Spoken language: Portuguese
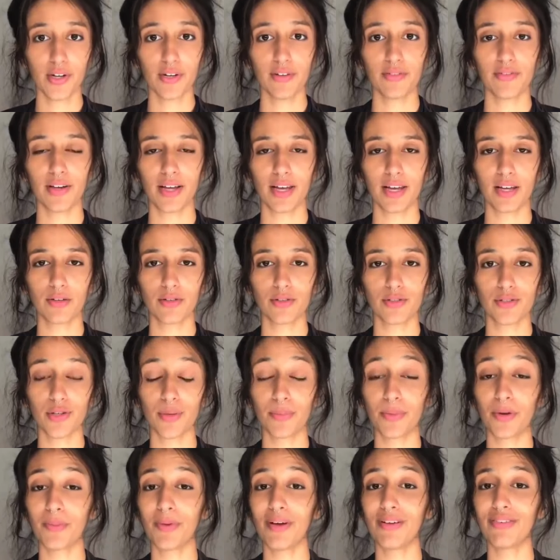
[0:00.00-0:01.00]
falando
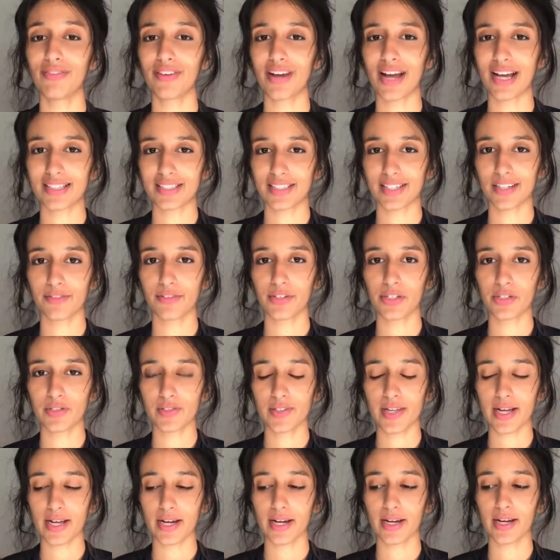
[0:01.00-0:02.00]
sobre uma frase que eu vi no
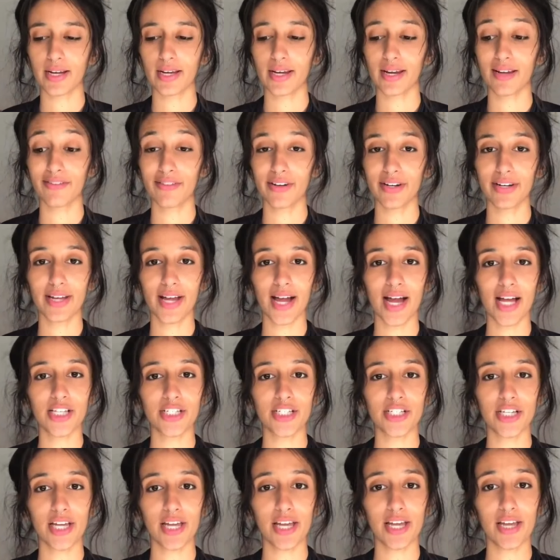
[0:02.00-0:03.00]
Instagram, que na
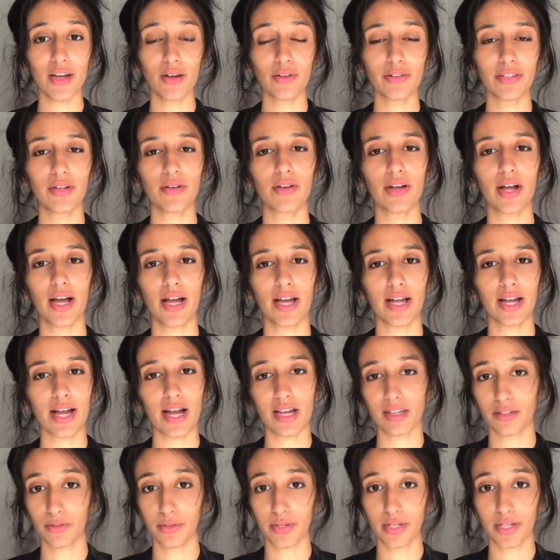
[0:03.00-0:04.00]
verdade eu tenho
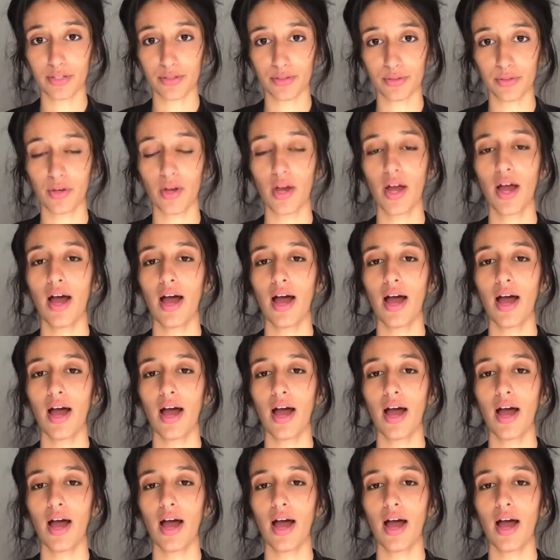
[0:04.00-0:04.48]
carregado isso